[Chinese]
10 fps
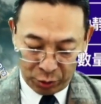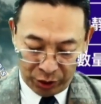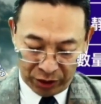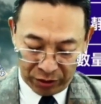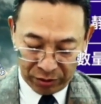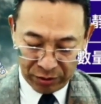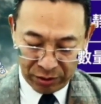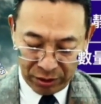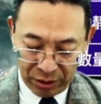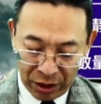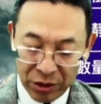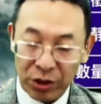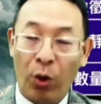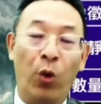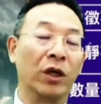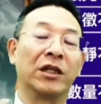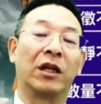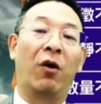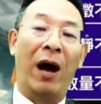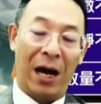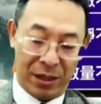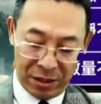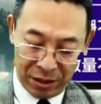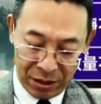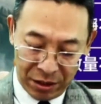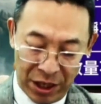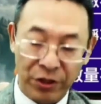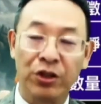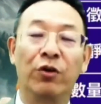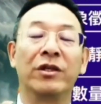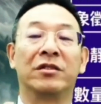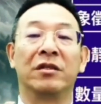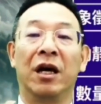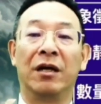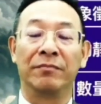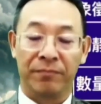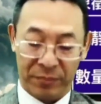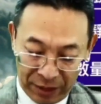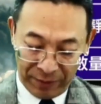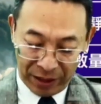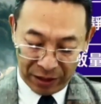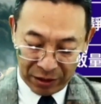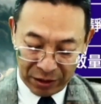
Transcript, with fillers: 罪是活着的话，人就会死了。那么。